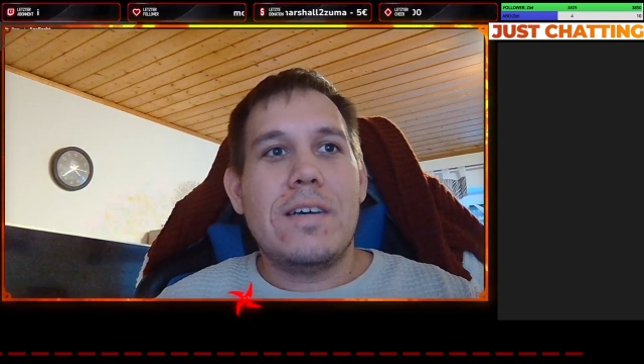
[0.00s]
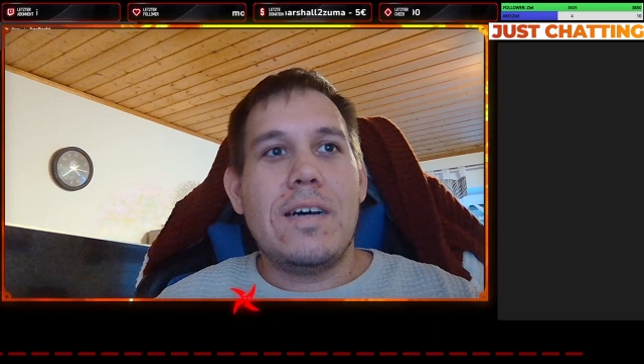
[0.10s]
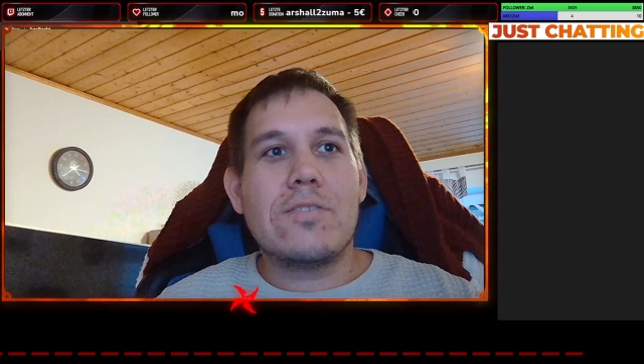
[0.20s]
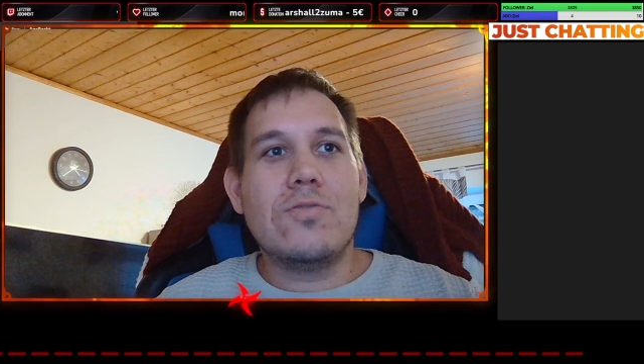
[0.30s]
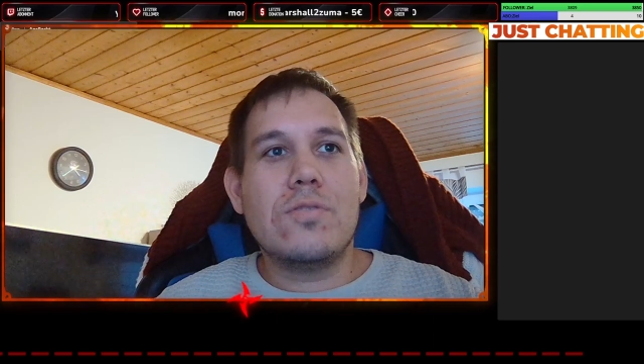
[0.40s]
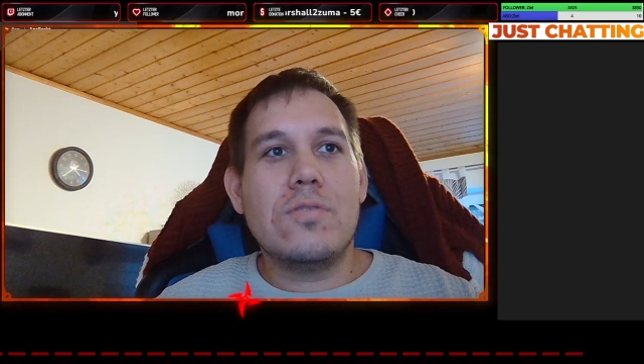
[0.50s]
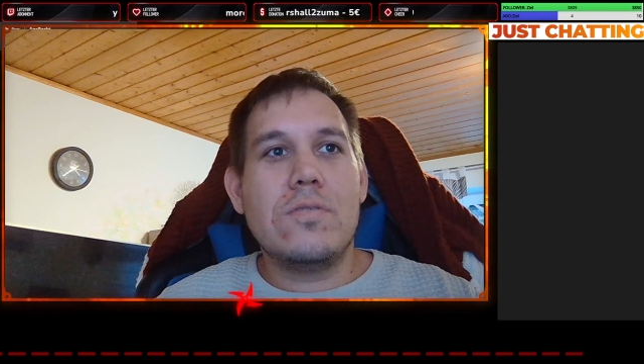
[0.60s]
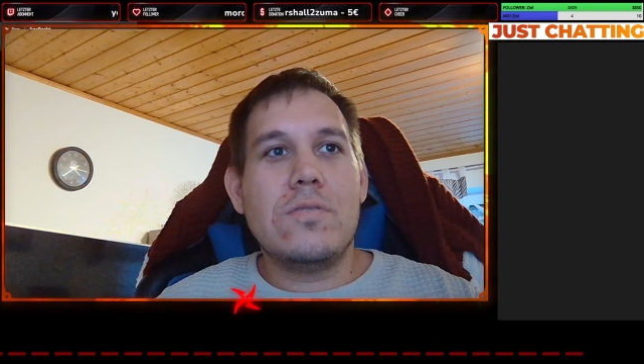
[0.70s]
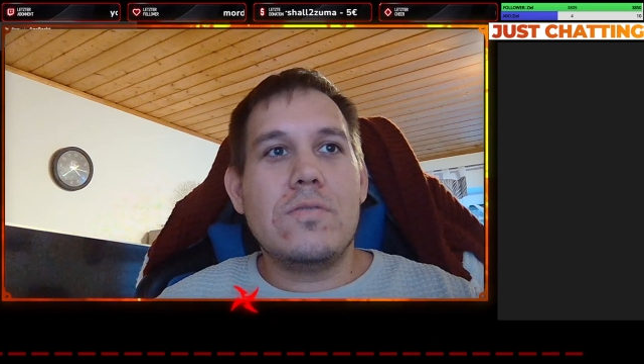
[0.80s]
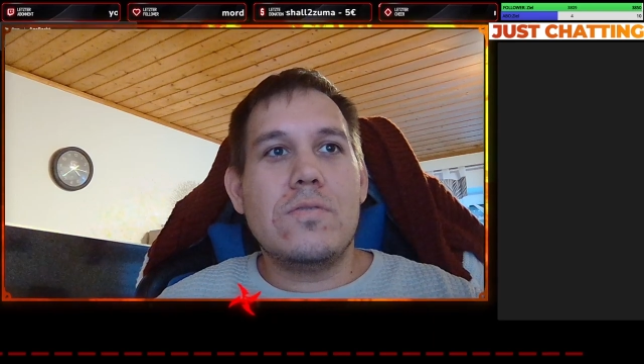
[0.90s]
Achtung,
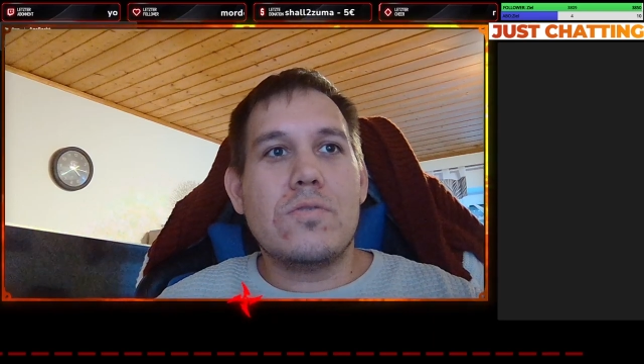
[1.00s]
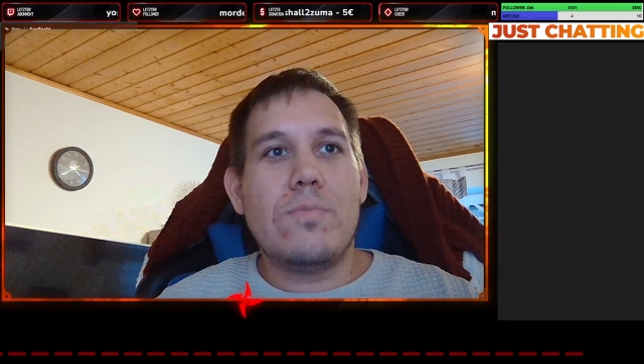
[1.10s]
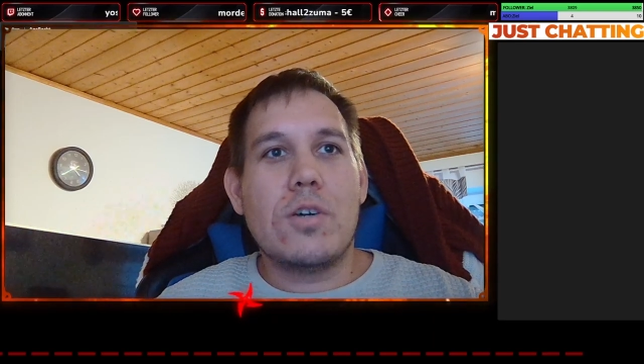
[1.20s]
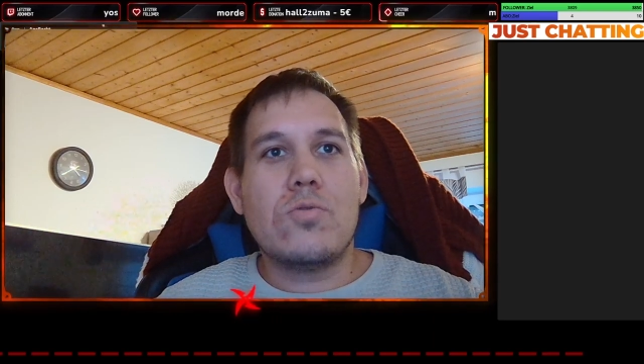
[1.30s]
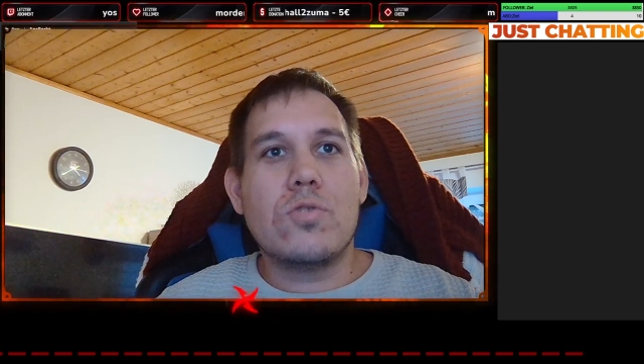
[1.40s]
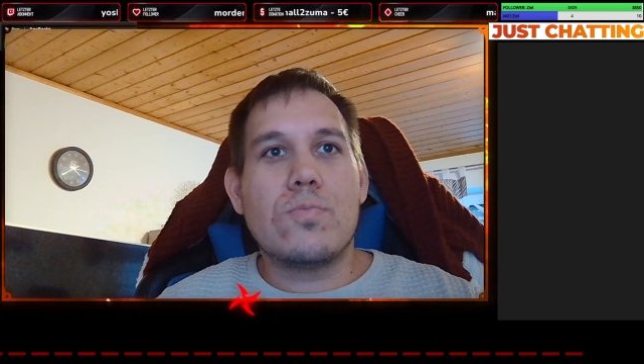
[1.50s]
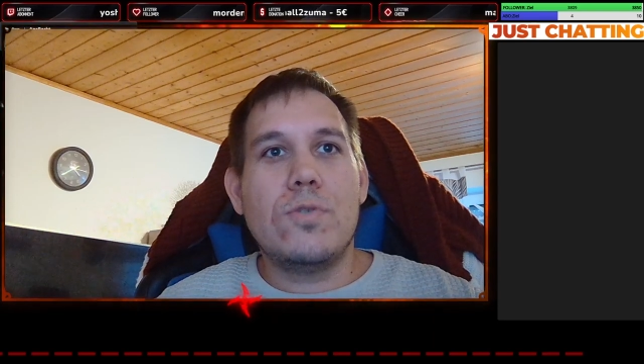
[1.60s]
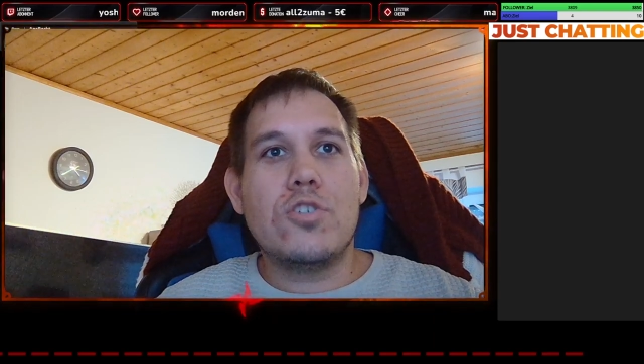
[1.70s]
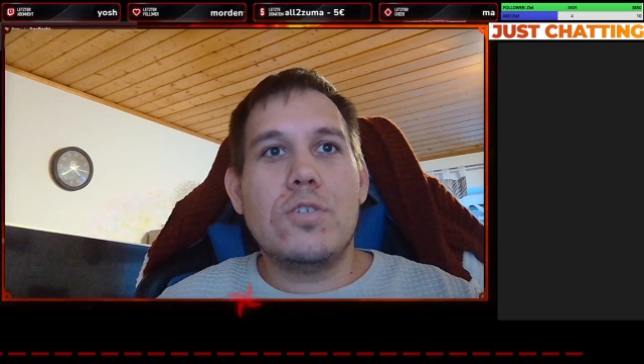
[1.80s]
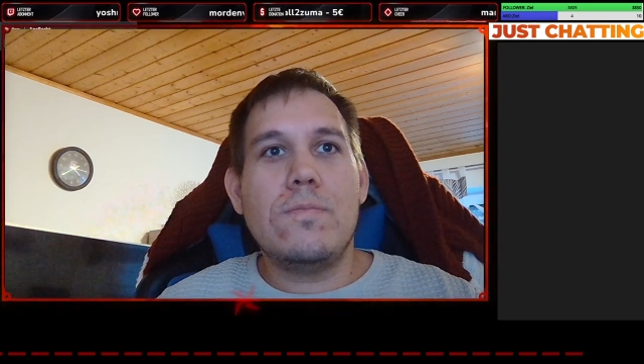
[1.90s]
ich mache kurz
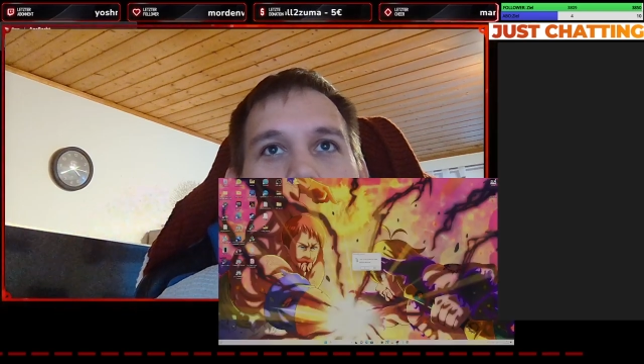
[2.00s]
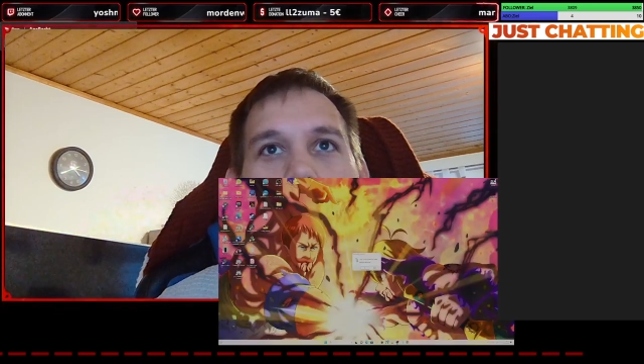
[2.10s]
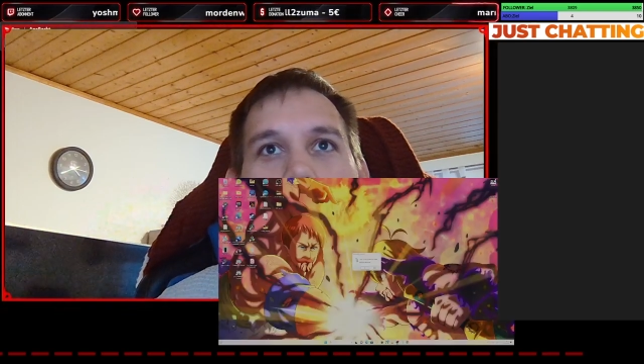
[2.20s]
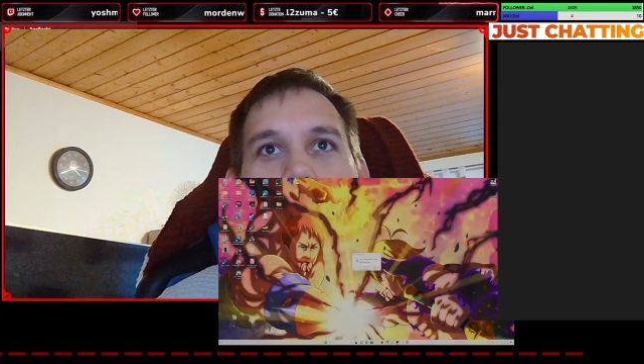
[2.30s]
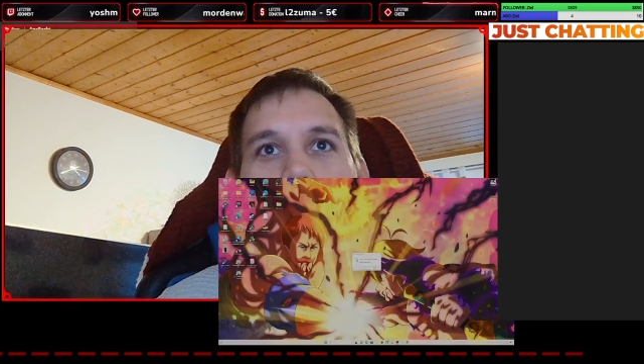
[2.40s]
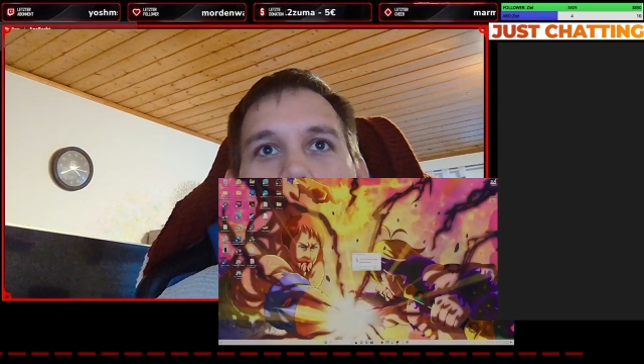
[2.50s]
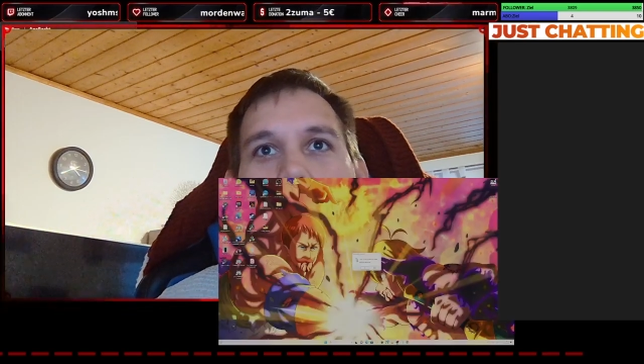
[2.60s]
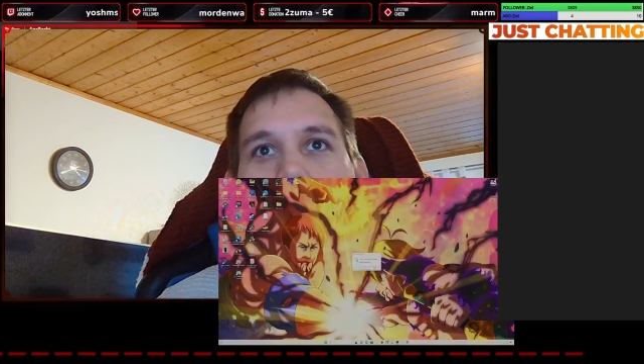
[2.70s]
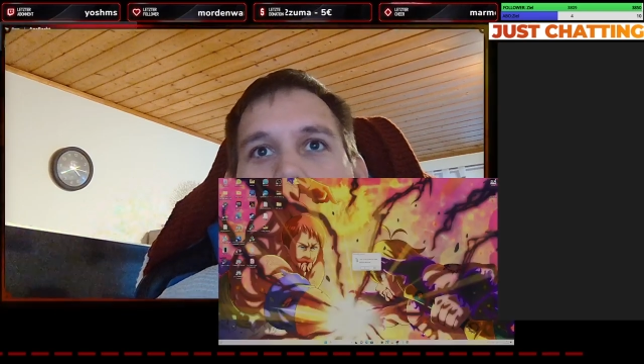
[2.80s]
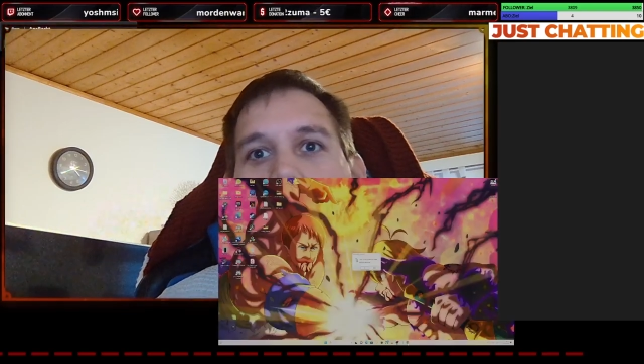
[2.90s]
Bildschirm.
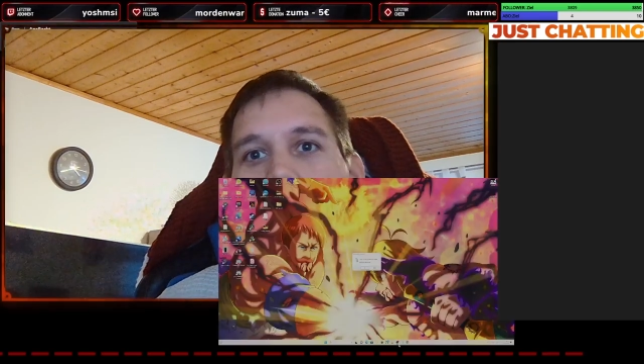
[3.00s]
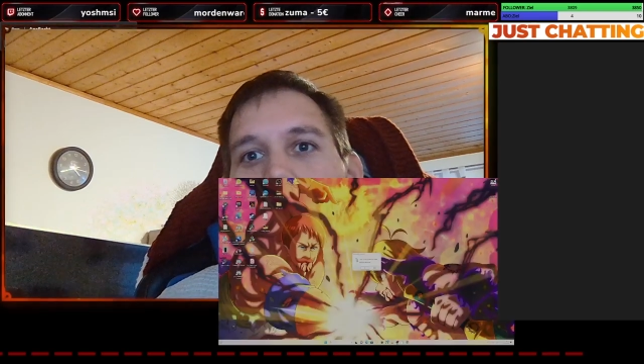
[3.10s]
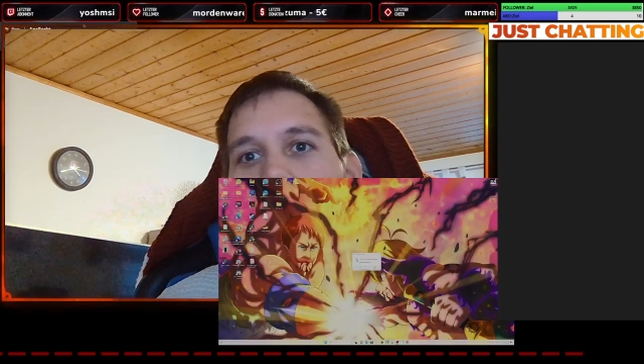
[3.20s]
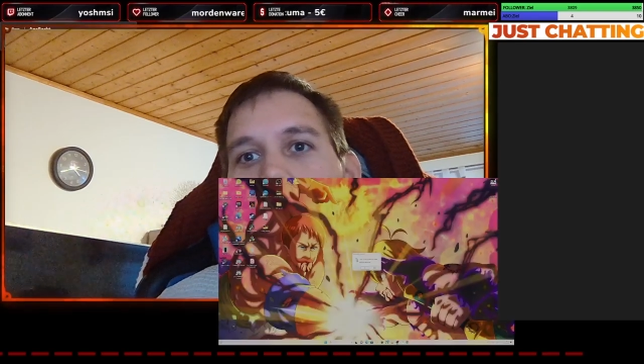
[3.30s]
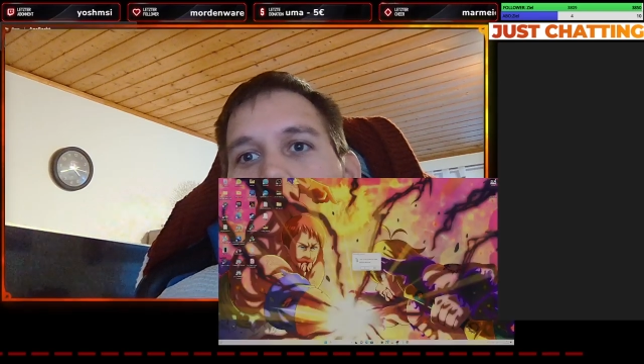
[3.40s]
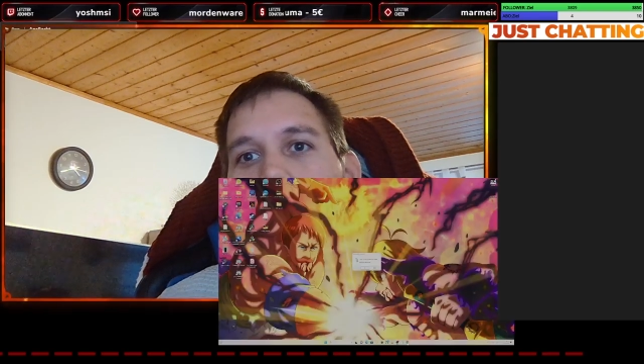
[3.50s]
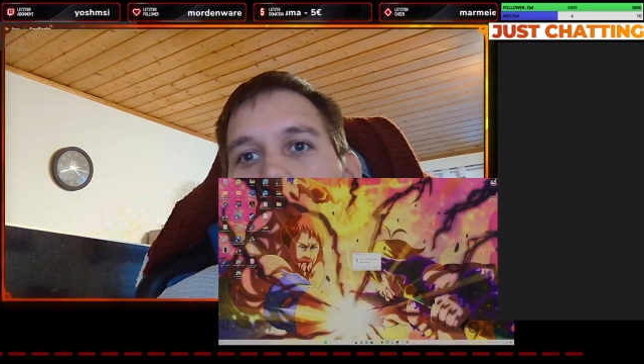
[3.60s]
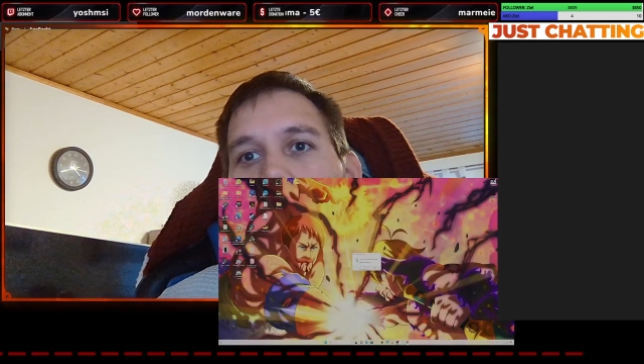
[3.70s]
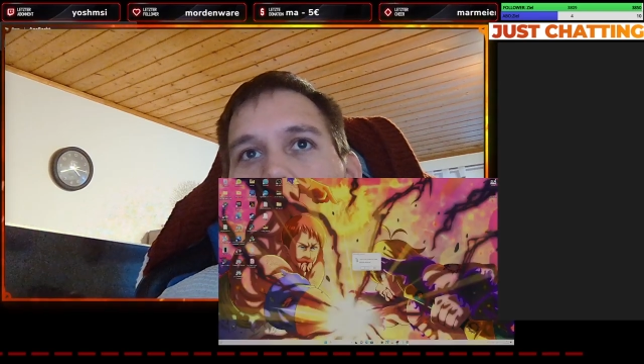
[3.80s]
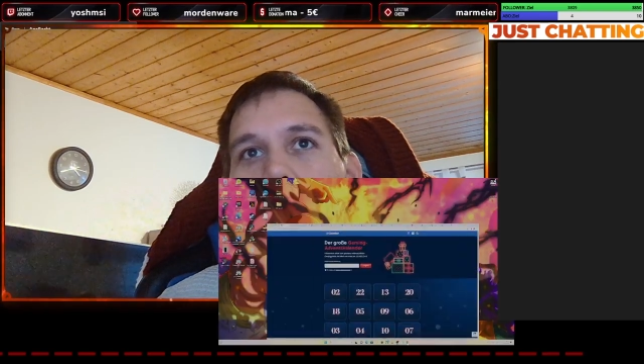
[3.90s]
Zack, da haben wir
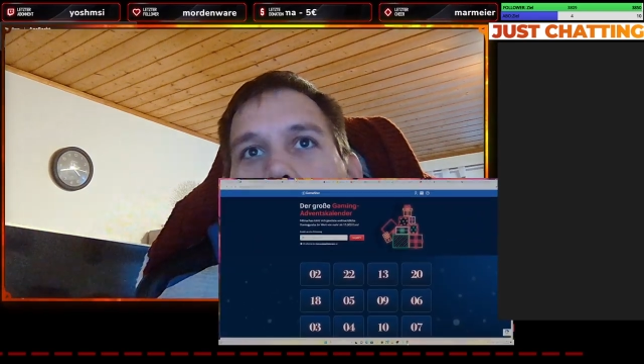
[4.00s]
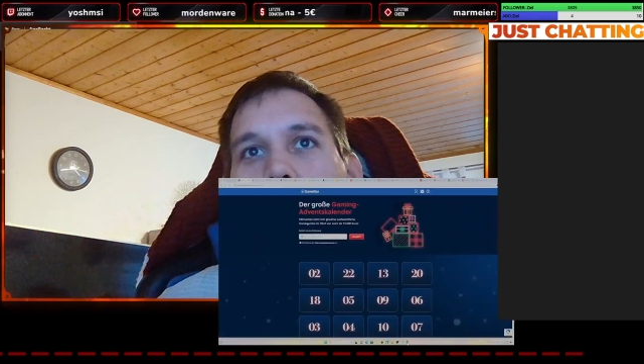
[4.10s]
schon.